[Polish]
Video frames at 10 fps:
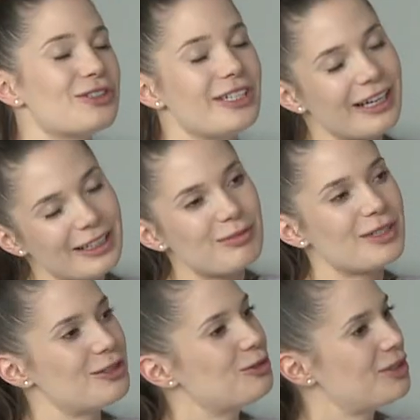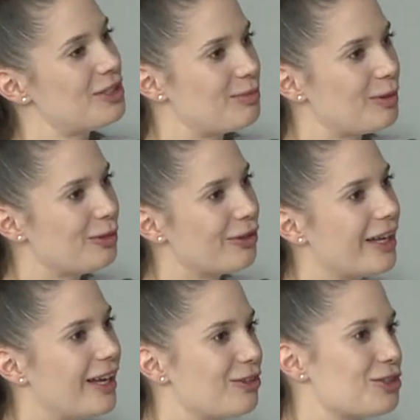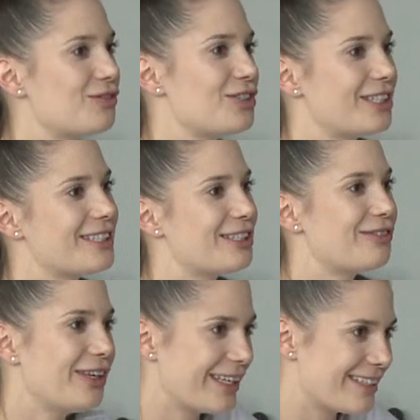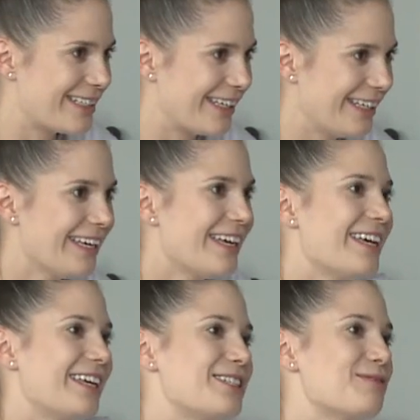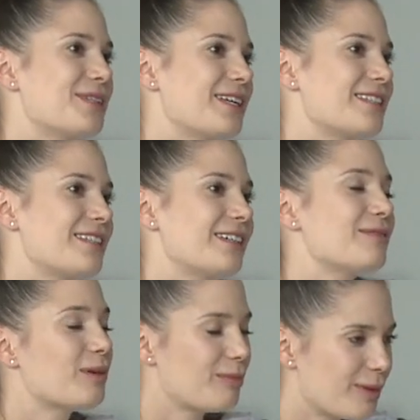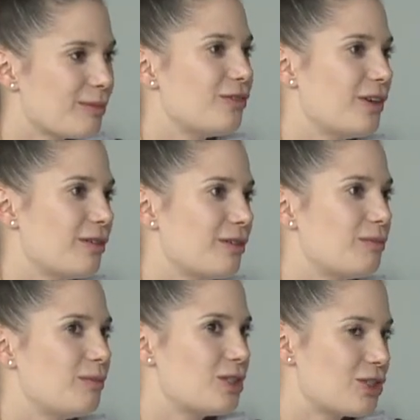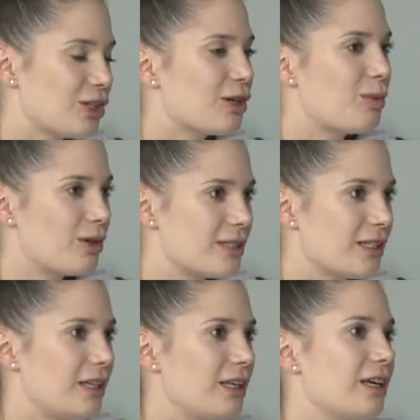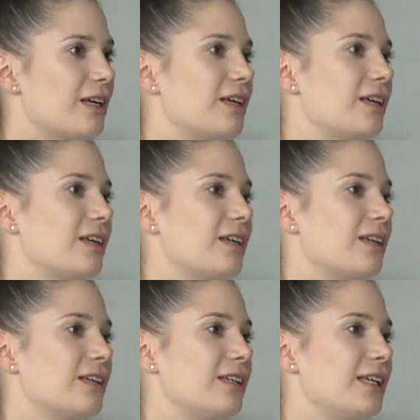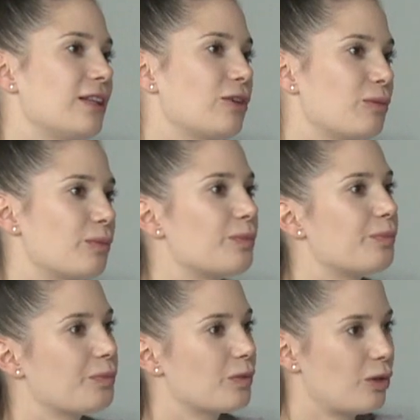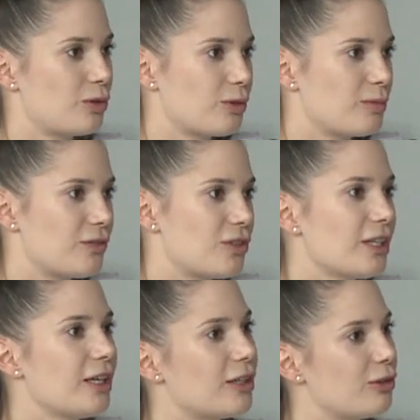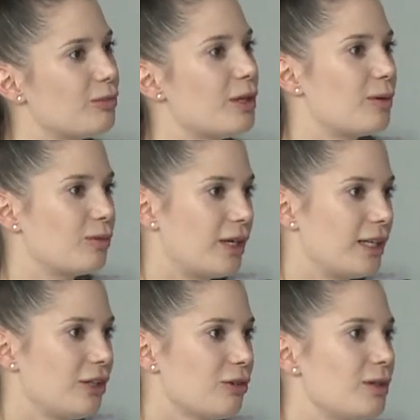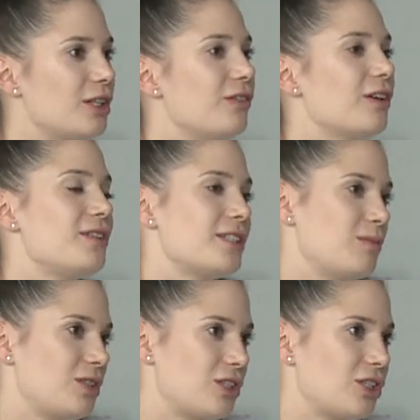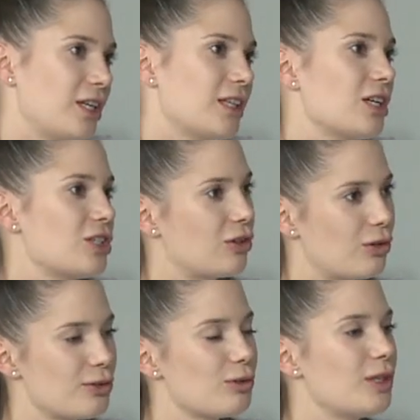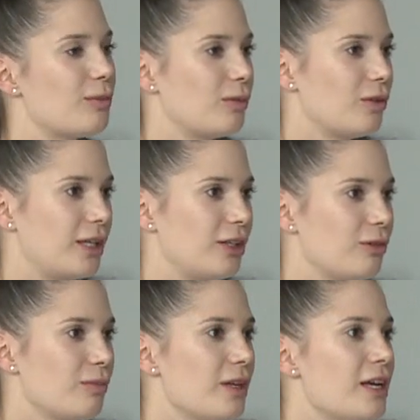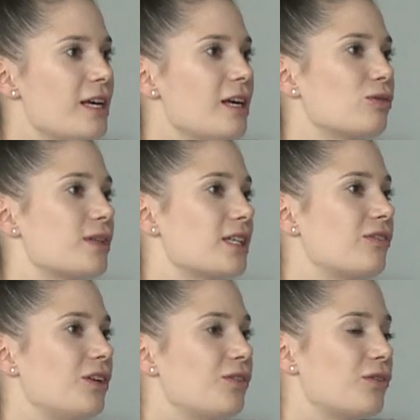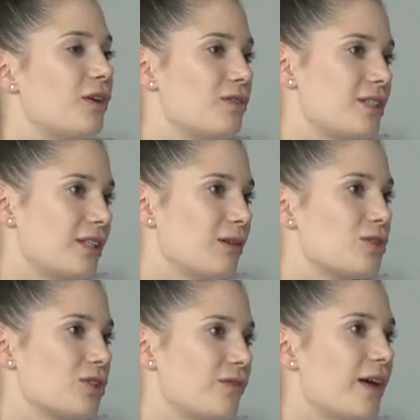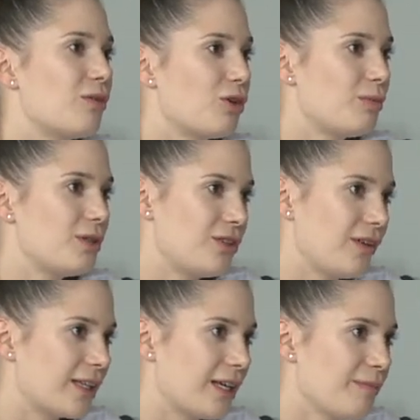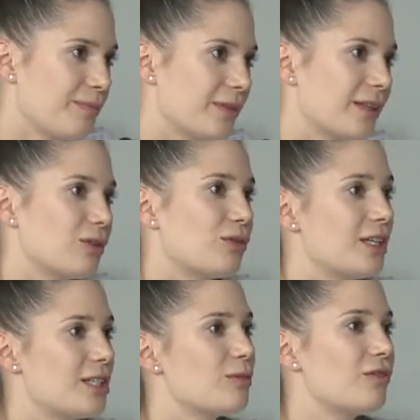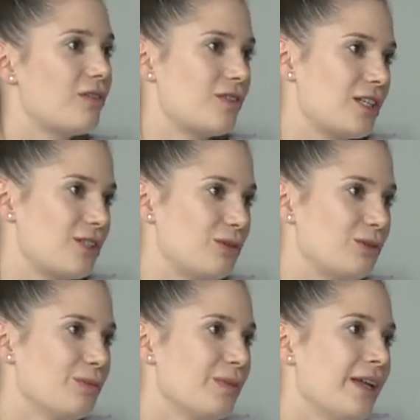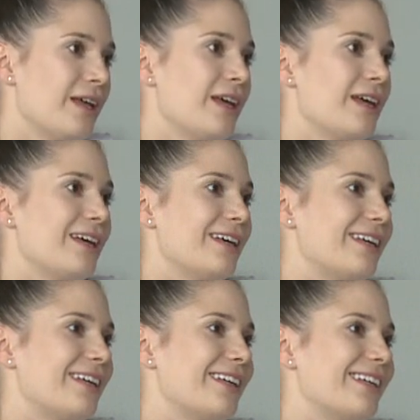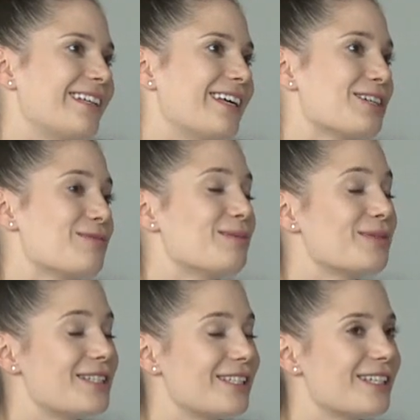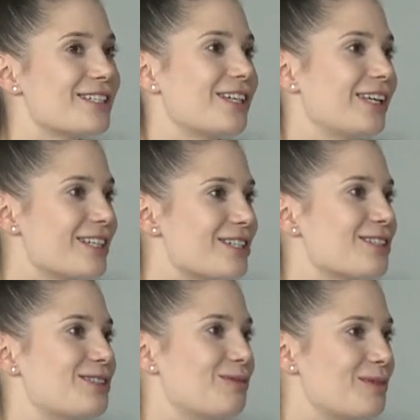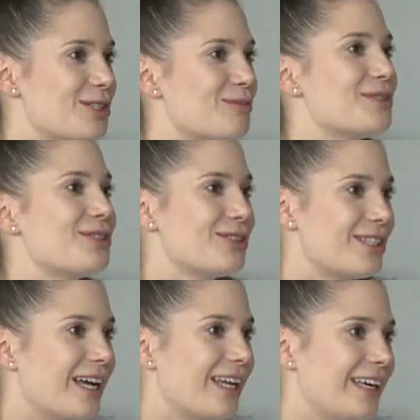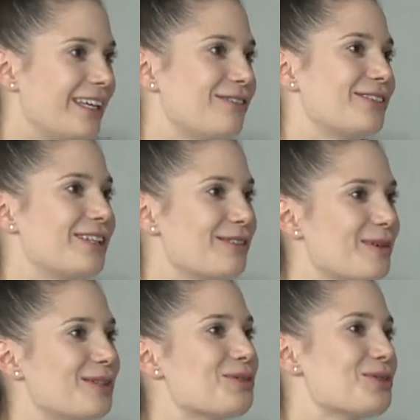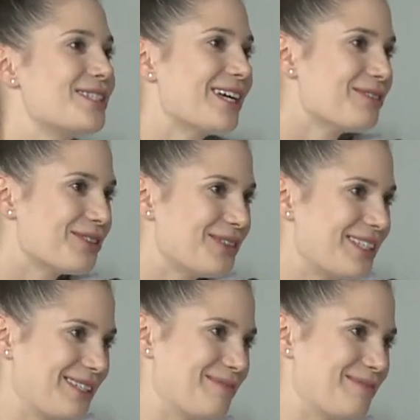E, jak najbardziej czuję się spełniona, ale oczywiście chcę więcej. Jedziemy teraz, e, mam, mam dwie mistrzynie Polski, e, jedną dorosłą dziewczynę, jedną niepełnoletnią i dwie wicemistrzynie, także dorosłą i niepełnoletnią, mhm. które zakwalifikowały się na Mistrzostwa Europy i Świata, na które jedziemy we wrześniu. Fantastycznie. Także mam nadzieję, że jeszcze zdobędziemy coś dalej i wtedy będę już całkowicie